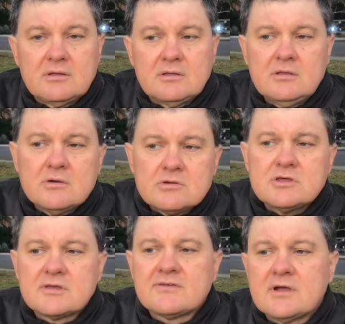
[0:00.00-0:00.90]
не
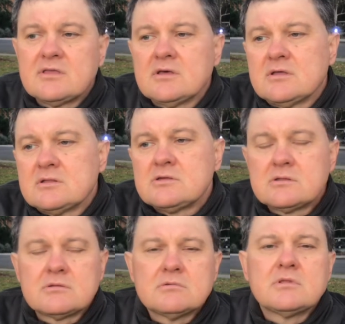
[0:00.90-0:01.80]
очень, кстати,
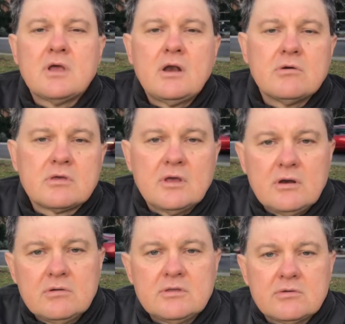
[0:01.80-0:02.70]
зачастую далекие
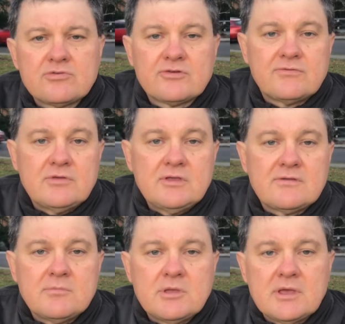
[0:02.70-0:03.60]
люди, уже
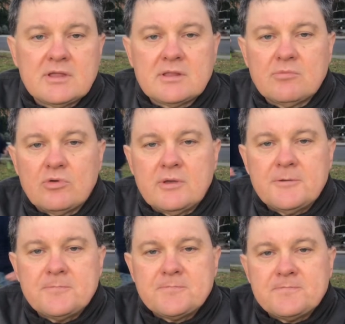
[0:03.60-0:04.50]
извините меня за мой
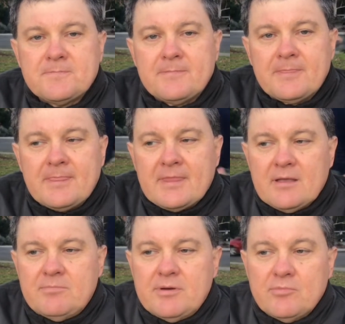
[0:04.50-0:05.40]

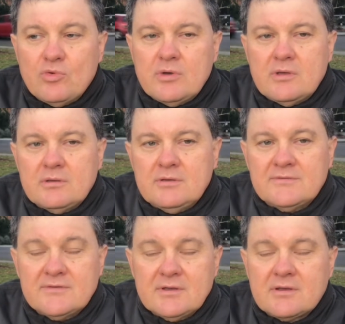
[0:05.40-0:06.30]
прямой
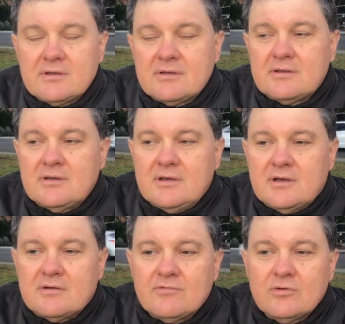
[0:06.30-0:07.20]
язык,
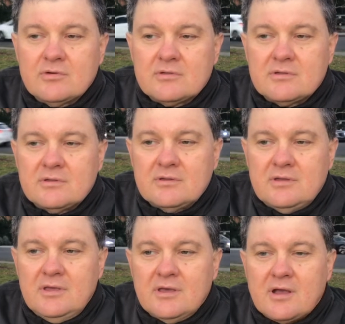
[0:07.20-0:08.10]
вот,
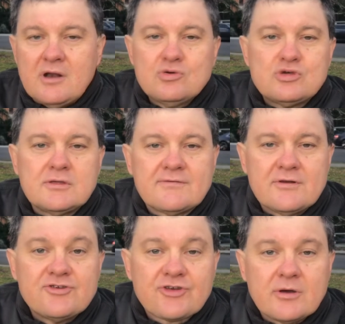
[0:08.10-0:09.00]
и колючий
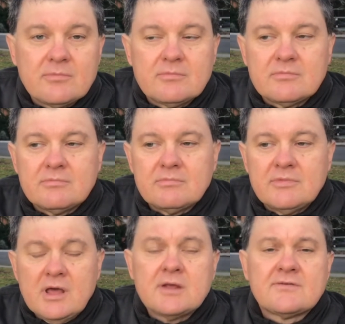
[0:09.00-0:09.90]
слишком,
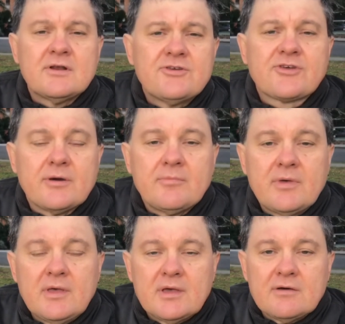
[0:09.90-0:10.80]
наверное, слишком,
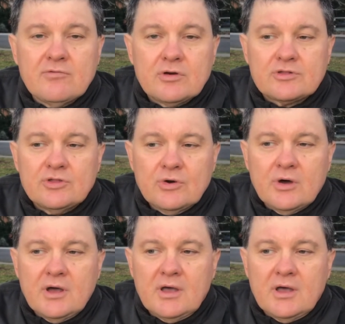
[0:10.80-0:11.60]
вот, но